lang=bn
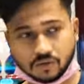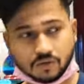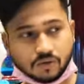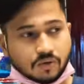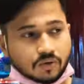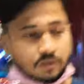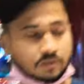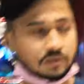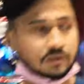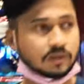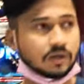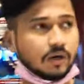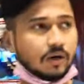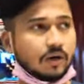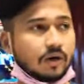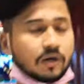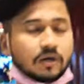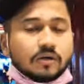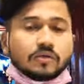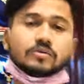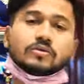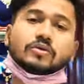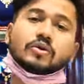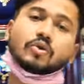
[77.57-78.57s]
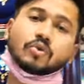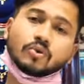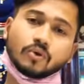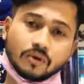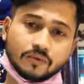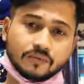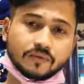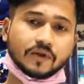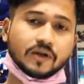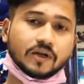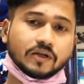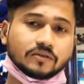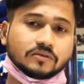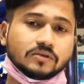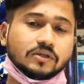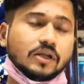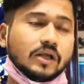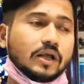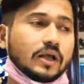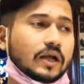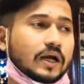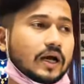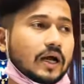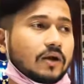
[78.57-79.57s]
করতে হয় করে ফেলেন
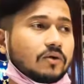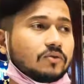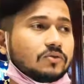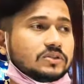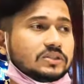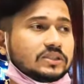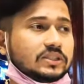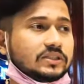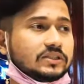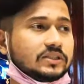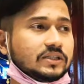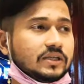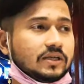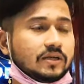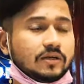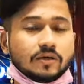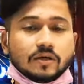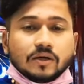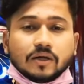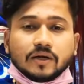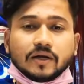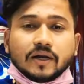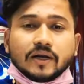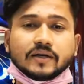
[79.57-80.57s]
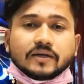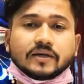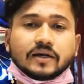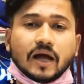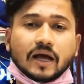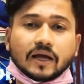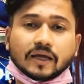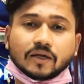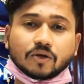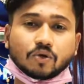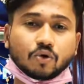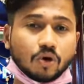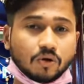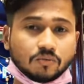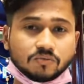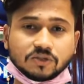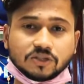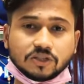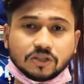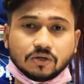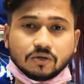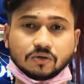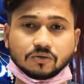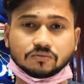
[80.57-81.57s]
কারণ হচ্ছে যে রেট আগে কম
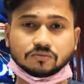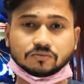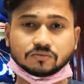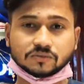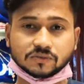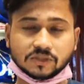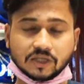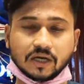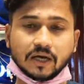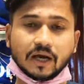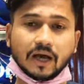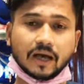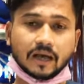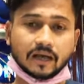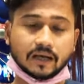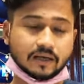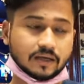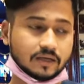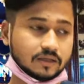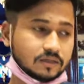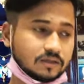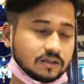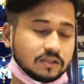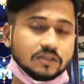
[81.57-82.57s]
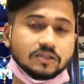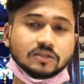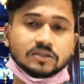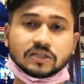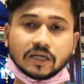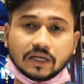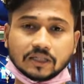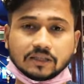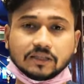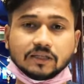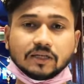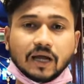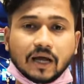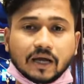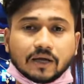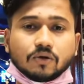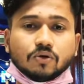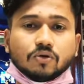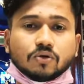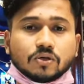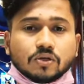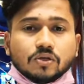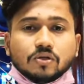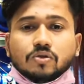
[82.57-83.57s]
ছিল তিন চার দিন
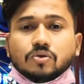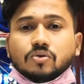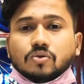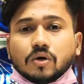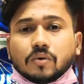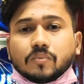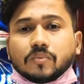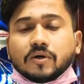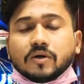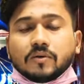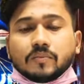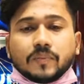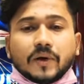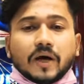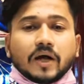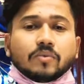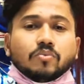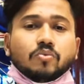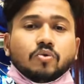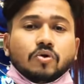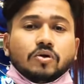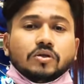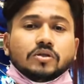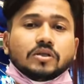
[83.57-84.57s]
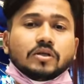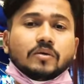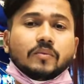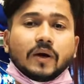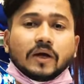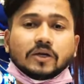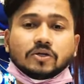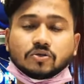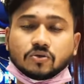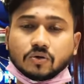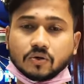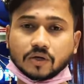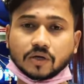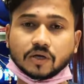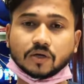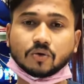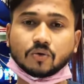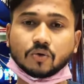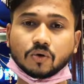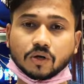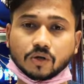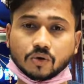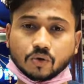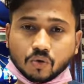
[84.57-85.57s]
আগেও কিন্তু আপনার পার হইতে বাইশশো টাকা
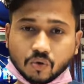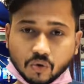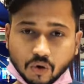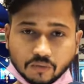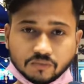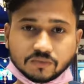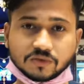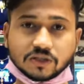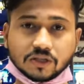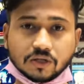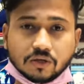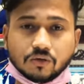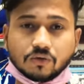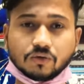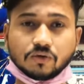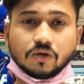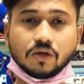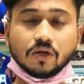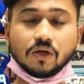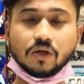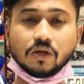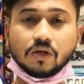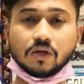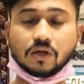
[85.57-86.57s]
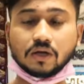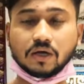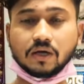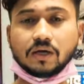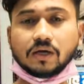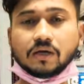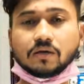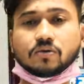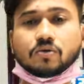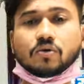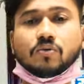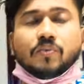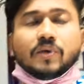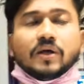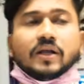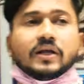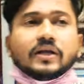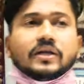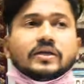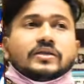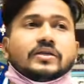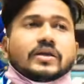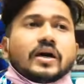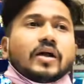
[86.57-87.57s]
করে কম ছিল হ্যাঁ তো বেড়ে
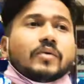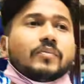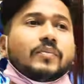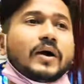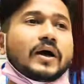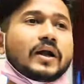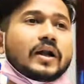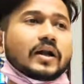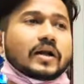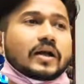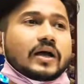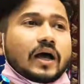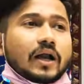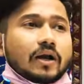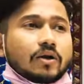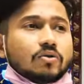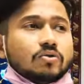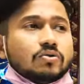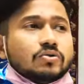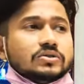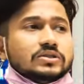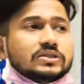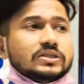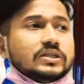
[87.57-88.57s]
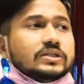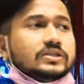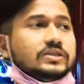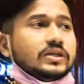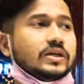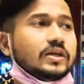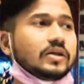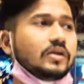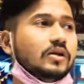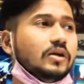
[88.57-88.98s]
গেছে আর বাড়ার কারণ হচ্ছে যে